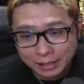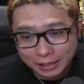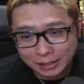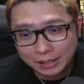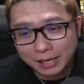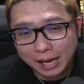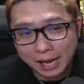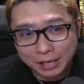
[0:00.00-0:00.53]

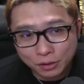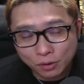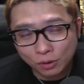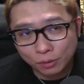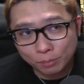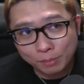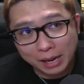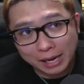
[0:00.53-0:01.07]
1回
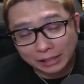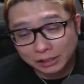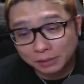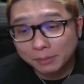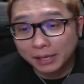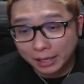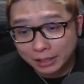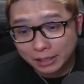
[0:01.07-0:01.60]
の、まあ、勝ち
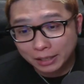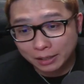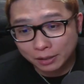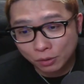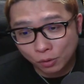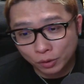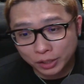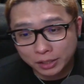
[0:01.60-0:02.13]
負けに、
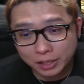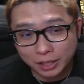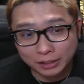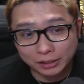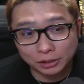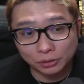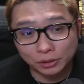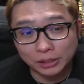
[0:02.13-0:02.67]
こう、一喜
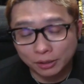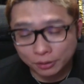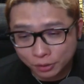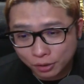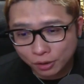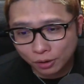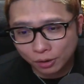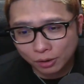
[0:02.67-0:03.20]
一憂してる
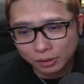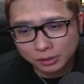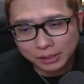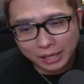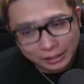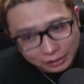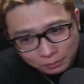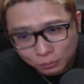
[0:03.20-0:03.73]
と、
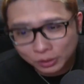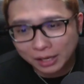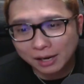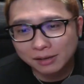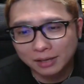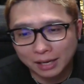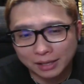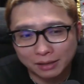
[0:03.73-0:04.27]
精神持たな
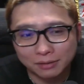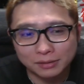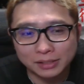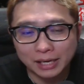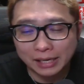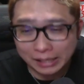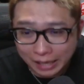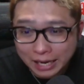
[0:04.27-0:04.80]
くなってくるん
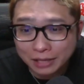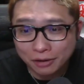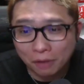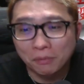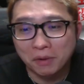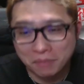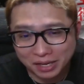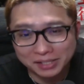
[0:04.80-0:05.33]
じゃないかなと
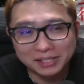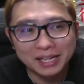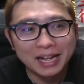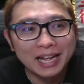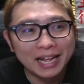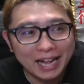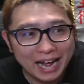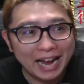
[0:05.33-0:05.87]
思います。
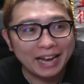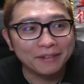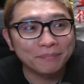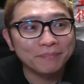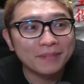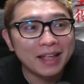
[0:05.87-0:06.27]
はい。